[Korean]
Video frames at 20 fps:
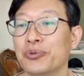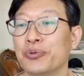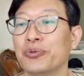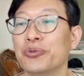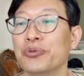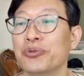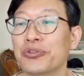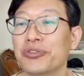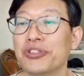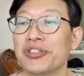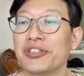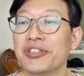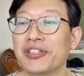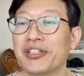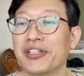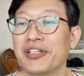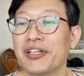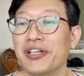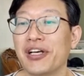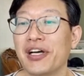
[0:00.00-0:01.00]

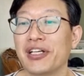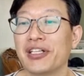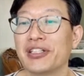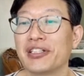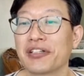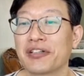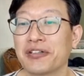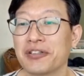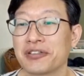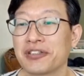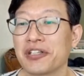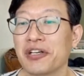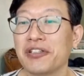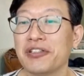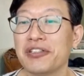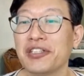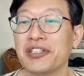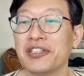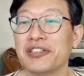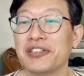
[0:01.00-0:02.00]
우주는 그
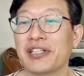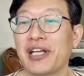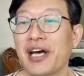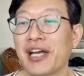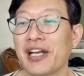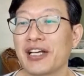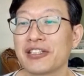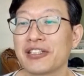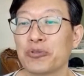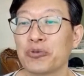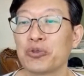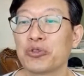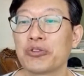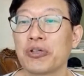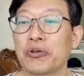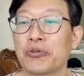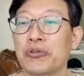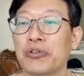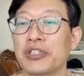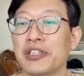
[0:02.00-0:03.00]
천지는 알아서
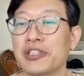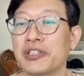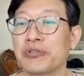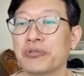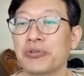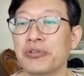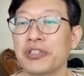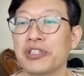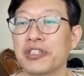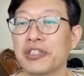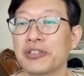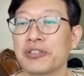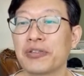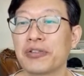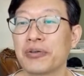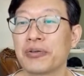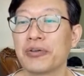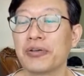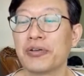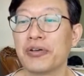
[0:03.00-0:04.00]
우주가 굴리시, 굴리시는
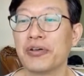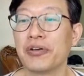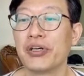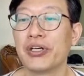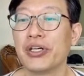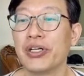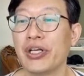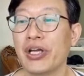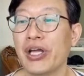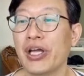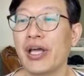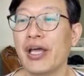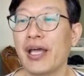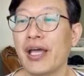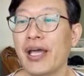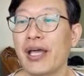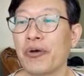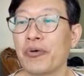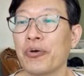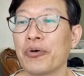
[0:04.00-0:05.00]
거고
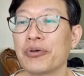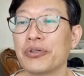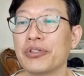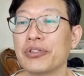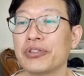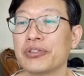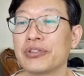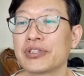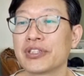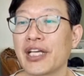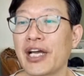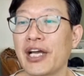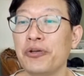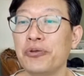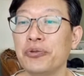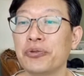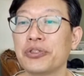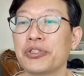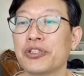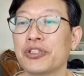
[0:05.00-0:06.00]
에고는
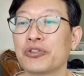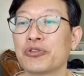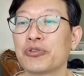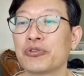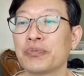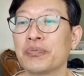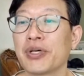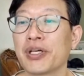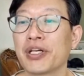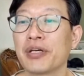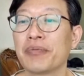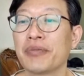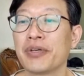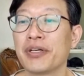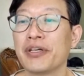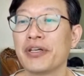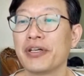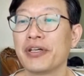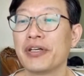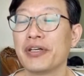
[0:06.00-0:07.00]
자유우지를 주는
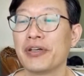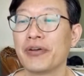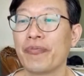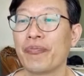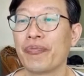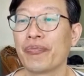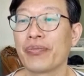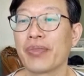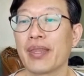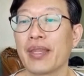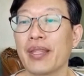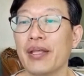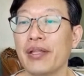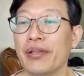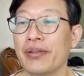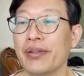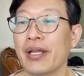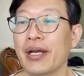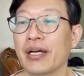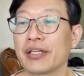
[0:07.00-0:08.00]
바람에
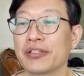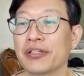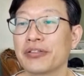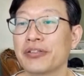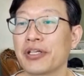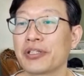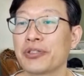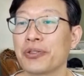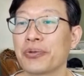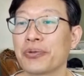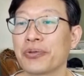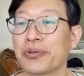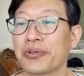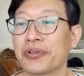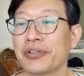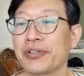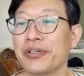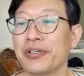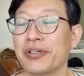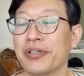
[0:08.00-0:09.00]
내가
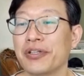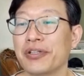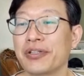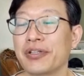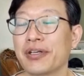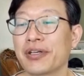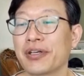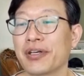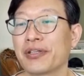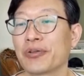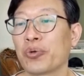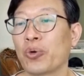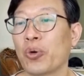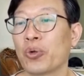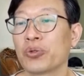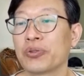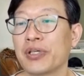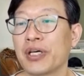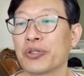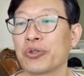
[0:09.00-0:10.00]
선택적으로 되게
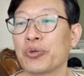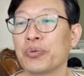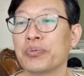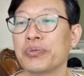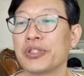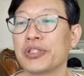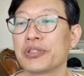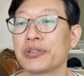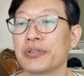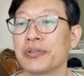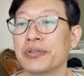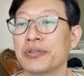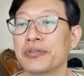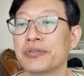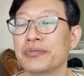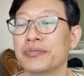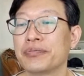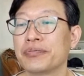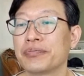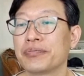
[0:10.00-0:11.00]
고등한
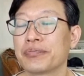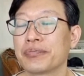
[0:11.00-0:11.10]
동물이죠.